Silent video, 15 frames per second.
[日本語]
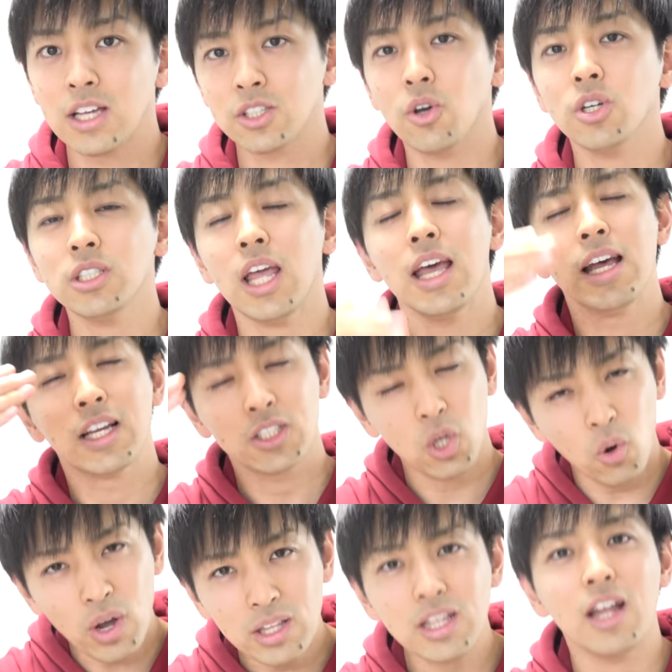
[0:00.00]
そして
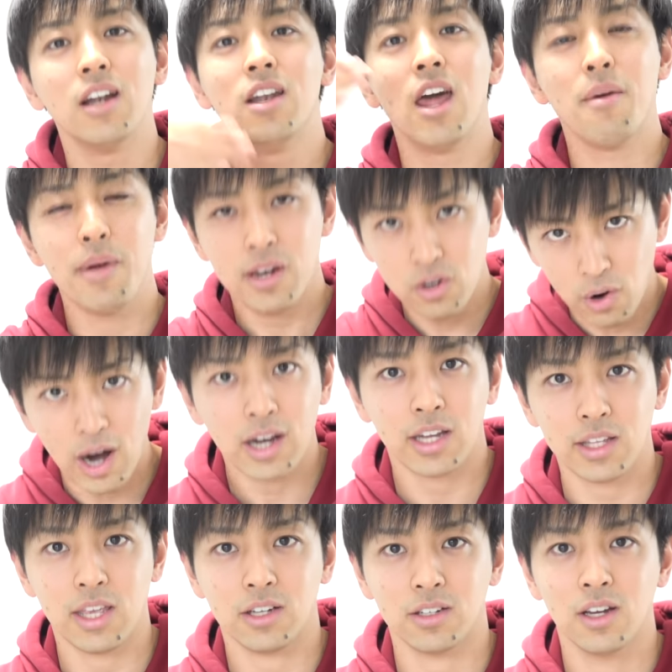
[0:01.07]
そうやってレベルを上げ
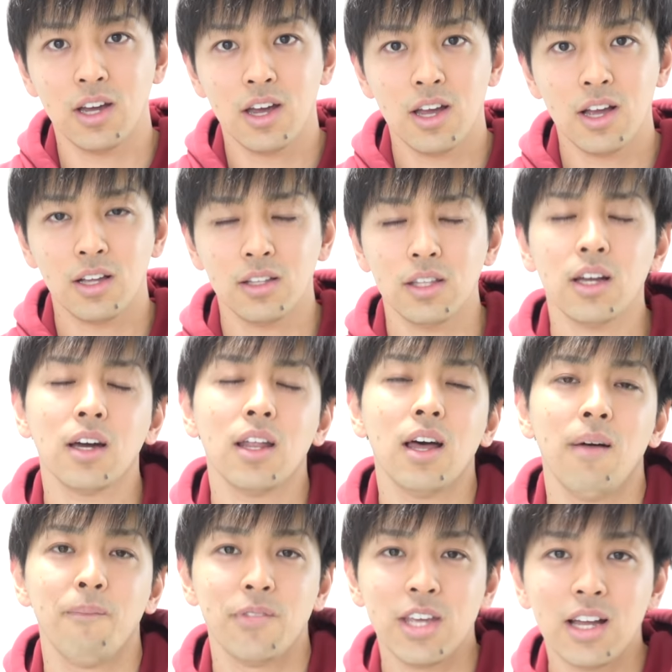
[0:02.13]
ていく。だか
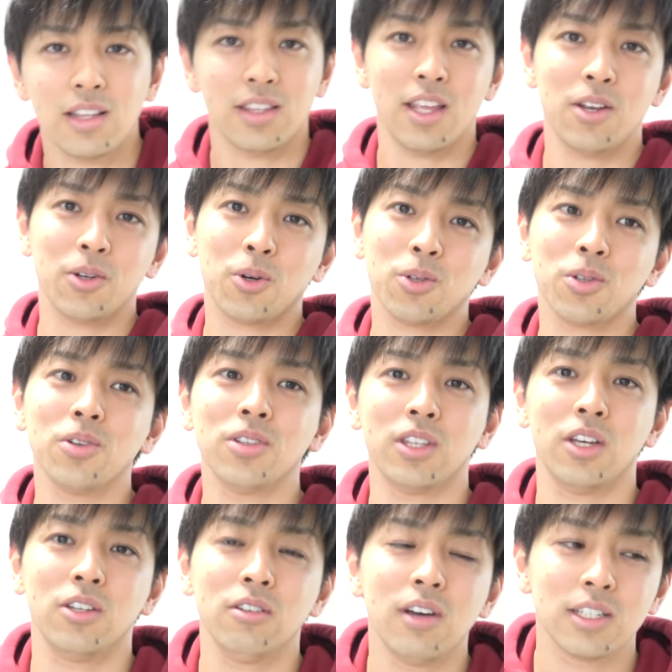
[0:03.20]
らやってることっ
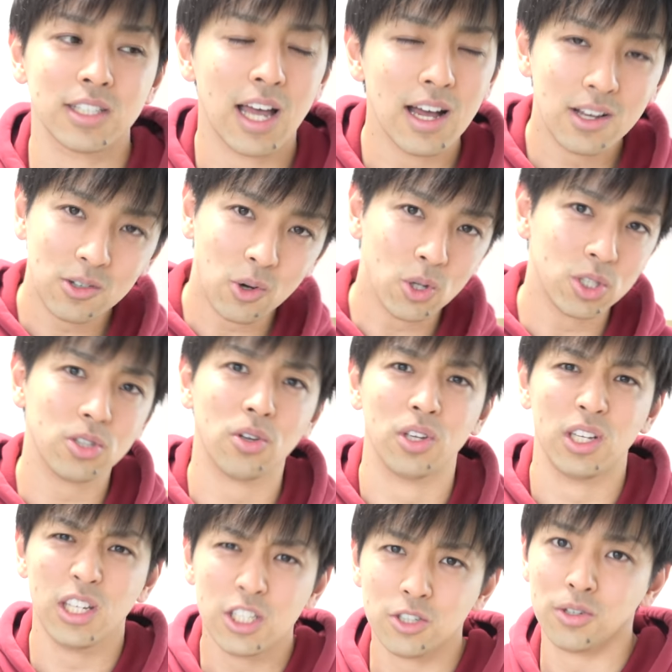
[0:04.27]
ていうのは参考書と
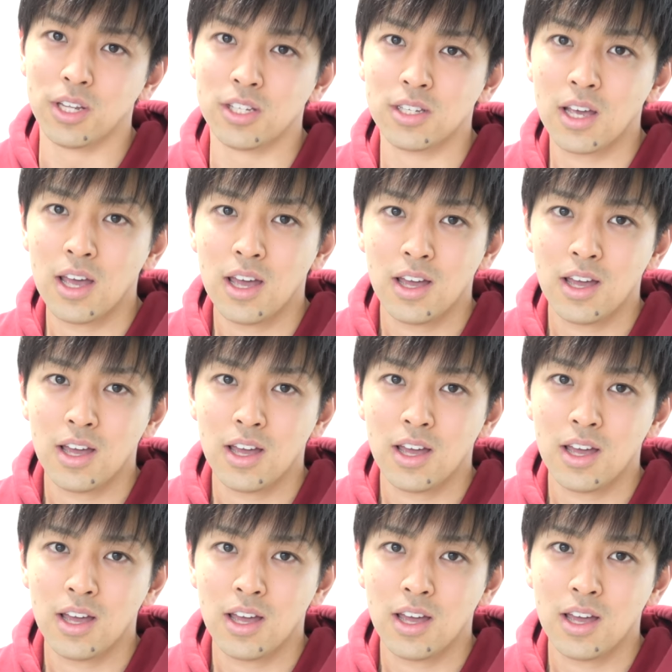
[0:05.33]
一緒です。